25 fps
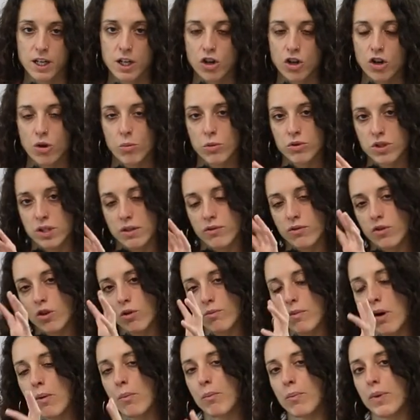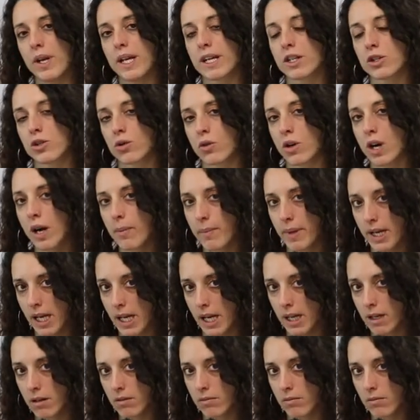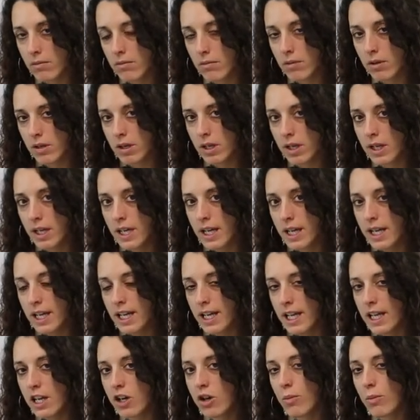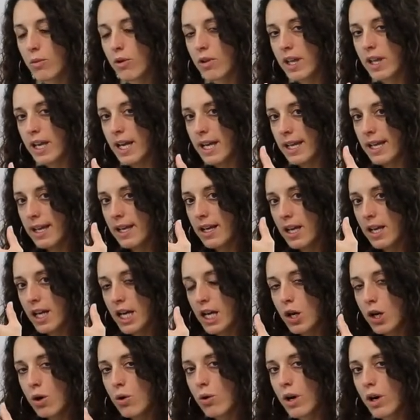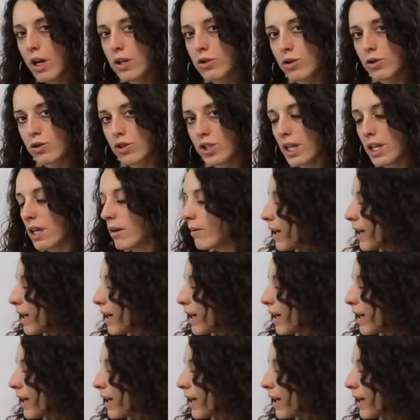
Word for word: cómo se forma un plexo capilar y cómo de ahí luego eso sigue